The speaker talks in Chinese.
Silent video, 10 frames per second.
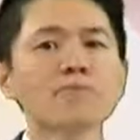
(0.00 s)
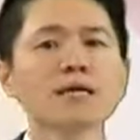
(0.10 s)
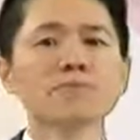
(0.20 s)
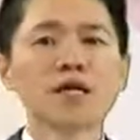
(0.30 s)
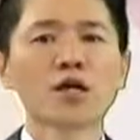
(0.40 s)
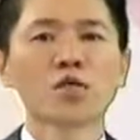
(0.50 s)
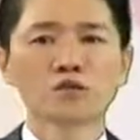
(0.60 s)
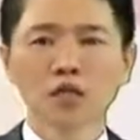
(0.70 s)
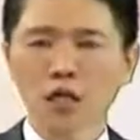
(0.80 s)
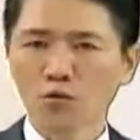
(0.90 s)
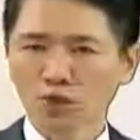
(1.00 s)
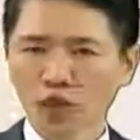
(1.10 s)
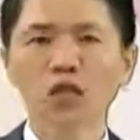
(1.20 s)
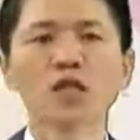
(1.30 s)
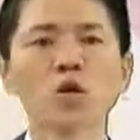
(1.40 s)
并没有能够
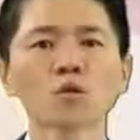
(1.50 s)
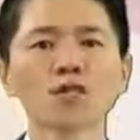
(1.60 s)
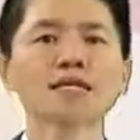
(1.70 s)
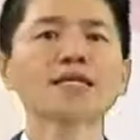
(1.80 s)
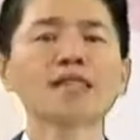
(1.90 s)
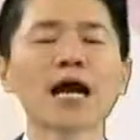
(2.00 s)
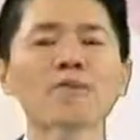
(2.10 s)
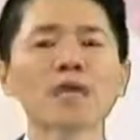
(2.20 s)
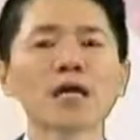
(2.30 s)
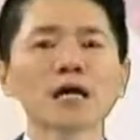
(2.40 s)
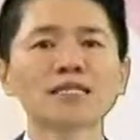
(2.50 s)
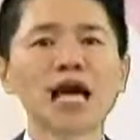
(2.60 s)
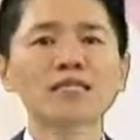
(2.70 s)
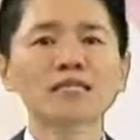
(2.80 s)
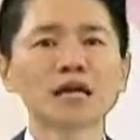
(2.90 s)
成功的站上。而
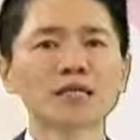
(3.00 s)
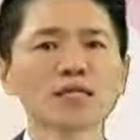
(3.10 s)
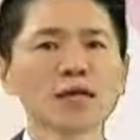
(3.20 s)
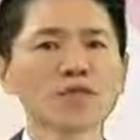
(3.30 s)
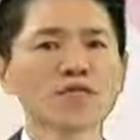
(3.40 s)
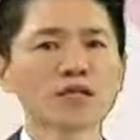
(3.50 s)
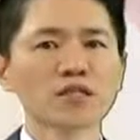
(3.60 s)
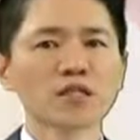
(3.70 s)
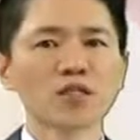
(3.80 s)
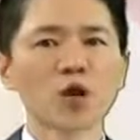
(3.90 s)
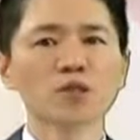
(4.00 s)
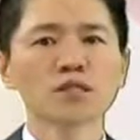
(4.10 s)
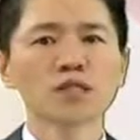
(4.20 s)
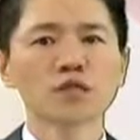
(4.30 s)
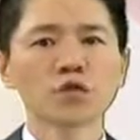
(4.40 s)
大成三月份营收
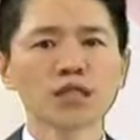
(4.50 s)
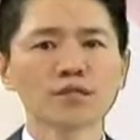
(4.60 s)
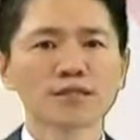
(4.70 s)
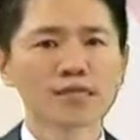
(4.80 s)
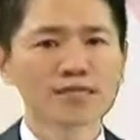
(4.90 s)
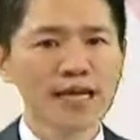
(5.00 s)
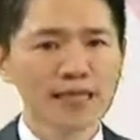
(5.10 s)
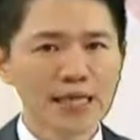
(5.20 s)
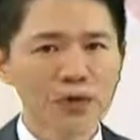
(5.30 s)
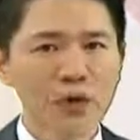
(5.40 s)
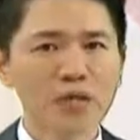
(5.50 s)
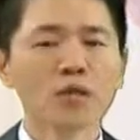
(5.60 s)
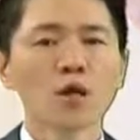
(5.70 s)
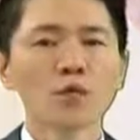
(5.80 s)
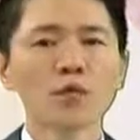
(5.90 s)
四十五点七三亿元，
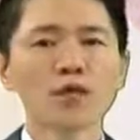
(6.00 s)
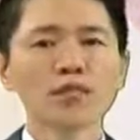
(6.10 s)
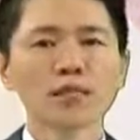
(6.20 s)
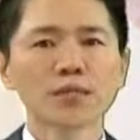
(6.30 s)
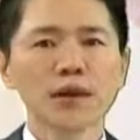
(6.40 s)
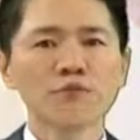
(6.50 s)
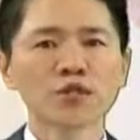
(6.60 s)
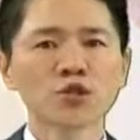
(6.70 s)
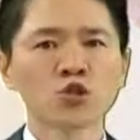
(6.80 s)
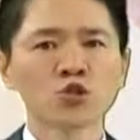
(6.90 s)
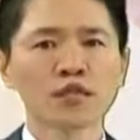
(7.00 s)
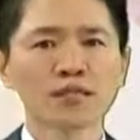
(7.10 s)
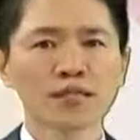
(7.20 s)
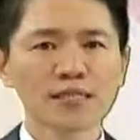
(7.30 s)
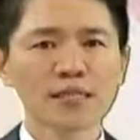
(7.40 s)
月增了百分之十点
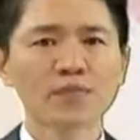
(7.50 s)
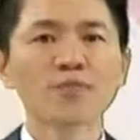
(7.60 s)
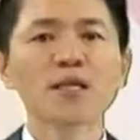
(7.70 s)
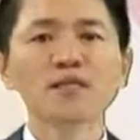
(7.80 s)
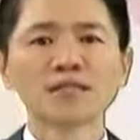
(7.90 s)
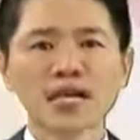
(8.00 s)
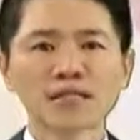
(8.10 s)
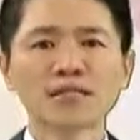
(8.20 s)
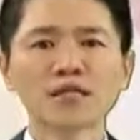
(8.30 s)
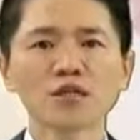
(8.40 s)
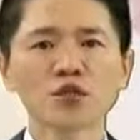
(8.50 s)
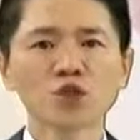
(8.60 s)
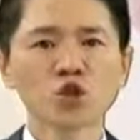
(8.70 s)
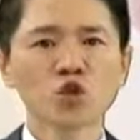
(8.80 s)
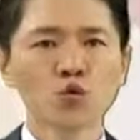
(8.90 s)
一四，年增
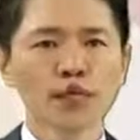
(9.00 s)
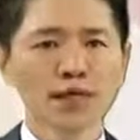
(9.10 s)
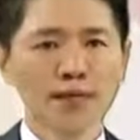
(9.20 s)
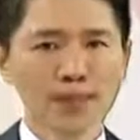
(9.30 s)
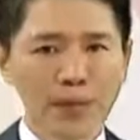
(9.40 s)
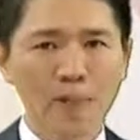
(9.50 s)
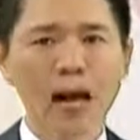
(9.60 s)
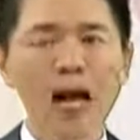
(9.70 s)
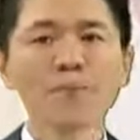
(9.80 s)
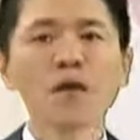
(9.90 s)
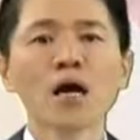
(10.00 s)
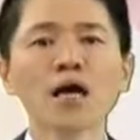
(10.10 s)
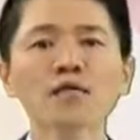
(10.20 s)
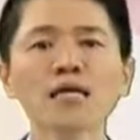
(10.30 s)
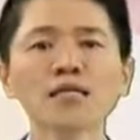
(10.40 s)
十五点零八趴，
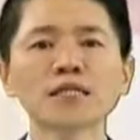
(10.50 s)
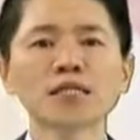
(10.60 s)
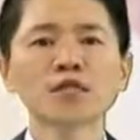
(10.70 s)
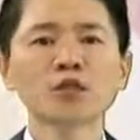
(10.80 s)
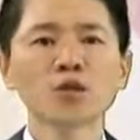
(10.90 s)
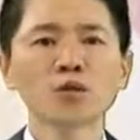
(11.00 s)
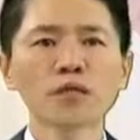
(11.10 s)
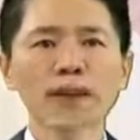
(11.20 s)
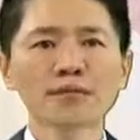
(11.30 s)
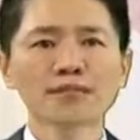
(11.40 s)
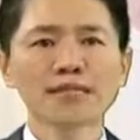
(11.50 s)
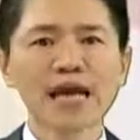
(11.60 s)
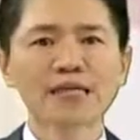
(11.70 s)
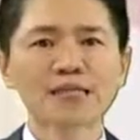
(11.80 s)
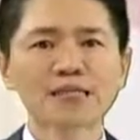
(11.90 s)
而第一季的营收一百
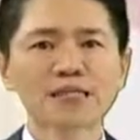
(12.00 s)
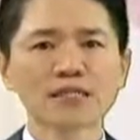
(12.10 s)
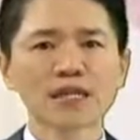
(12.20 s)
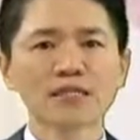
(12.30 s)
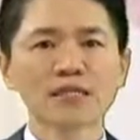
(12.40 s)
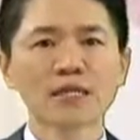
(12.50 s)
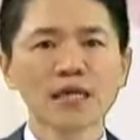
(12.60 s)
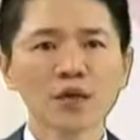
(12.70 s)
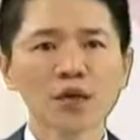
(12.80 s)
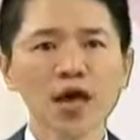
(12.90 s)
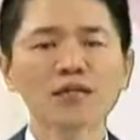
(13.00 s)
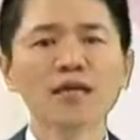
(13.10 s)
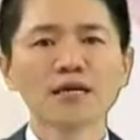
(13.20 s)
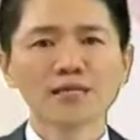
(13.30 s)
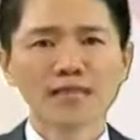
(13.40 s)
三十四点一亿元，
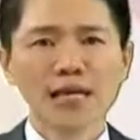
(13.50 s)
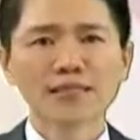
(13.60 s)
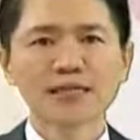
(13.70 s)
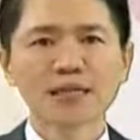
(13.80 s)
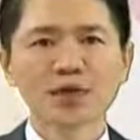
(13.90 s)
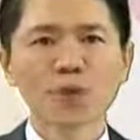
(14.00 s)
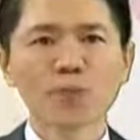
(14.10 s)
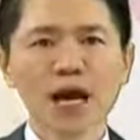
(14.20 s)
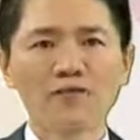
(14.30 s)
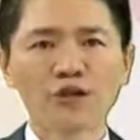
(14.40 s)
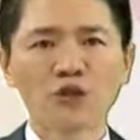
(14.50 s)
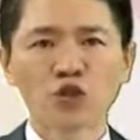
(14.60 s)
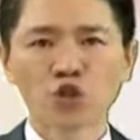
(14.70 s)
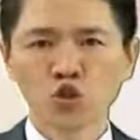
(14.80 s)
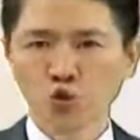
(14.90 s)
年增了有百分
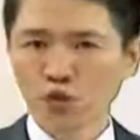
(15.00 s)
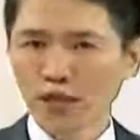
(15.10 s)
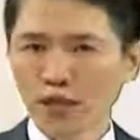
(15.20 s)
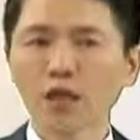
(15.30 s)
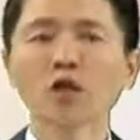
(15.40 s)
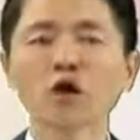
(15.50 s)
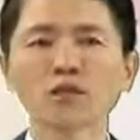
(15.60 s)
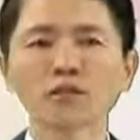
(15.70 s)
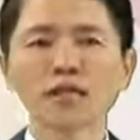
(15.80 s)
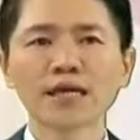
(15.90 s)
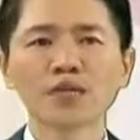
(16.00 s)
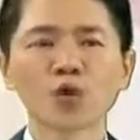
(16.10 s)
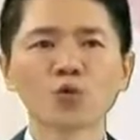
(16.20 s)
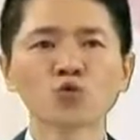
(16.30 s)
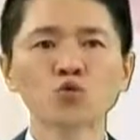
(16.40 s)
之十五点六六。这也可以
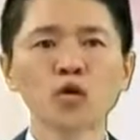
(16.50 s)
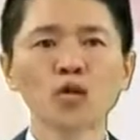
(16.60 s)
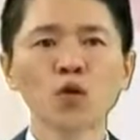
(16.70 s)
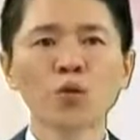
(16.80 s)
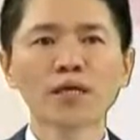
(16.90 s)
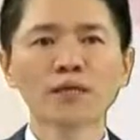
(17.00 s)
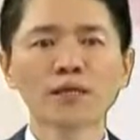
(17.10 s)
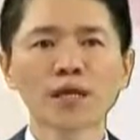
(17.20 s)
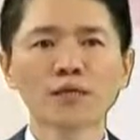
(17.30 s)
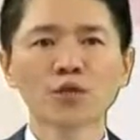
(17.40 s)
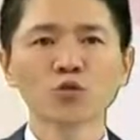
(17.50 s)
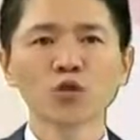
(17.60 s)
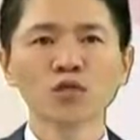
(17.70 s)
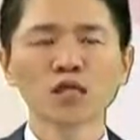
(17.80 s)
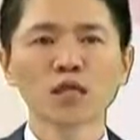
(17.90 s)
从最右边的蓝色的柱
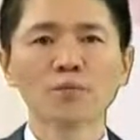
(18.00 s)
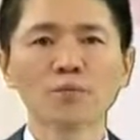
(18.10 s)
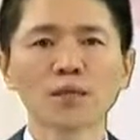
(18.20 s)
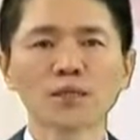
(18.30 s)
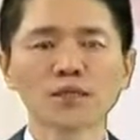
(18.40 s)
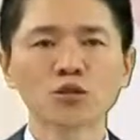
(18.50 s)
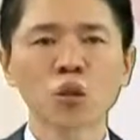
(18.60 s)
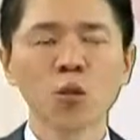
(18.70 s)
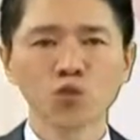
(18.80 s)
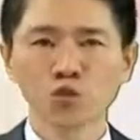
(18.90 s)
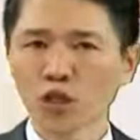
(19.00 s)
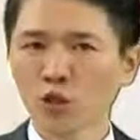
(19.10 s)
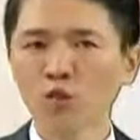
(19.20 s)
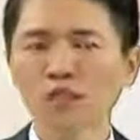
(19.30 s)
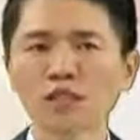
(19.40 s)
状体呢，比起同去年
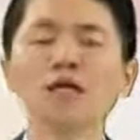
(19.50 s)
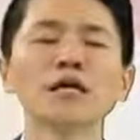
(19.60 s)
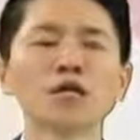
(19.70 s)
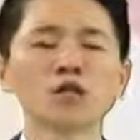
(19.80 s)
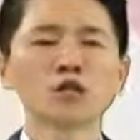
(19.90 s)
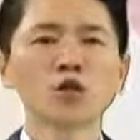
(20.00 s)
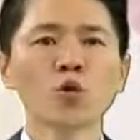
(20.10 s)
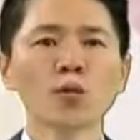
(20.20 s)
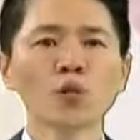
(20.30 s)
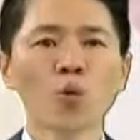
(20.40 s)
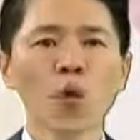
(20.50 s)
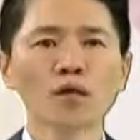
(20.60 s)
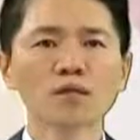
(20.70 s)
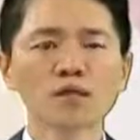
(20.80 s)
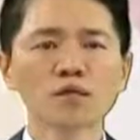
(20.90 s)
同期，也就是右边的
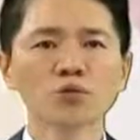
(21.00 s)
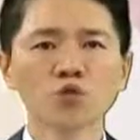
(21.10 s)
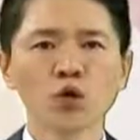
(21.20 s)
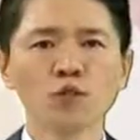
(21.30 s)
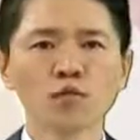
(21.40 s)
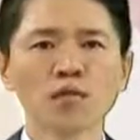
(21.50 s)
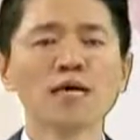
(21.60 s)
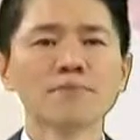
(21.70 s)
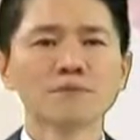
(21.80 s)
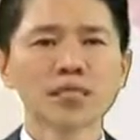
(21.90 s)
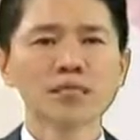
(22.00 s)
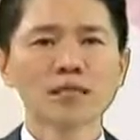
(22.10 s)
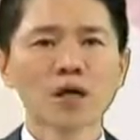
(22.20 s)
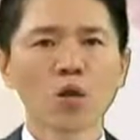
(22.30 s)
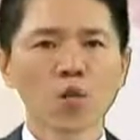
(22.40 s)
黄色的柱状体明
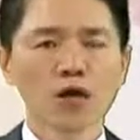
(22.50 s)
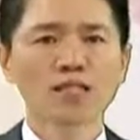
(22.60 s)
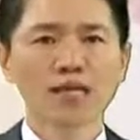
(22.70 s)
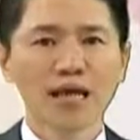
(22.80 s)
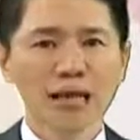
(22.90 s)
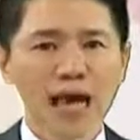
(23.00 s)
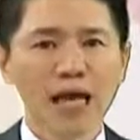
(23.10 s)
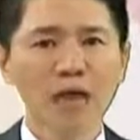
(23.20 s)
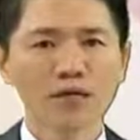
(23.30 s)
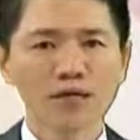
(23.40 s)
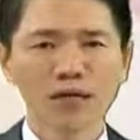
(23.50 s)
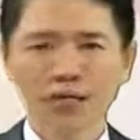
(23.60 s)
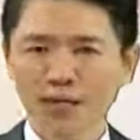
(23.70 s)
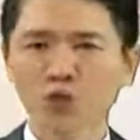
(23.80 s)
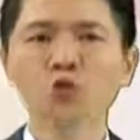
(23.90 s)
显。往上来拉高，也可以
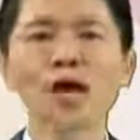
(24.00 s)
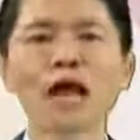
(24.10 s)
看得出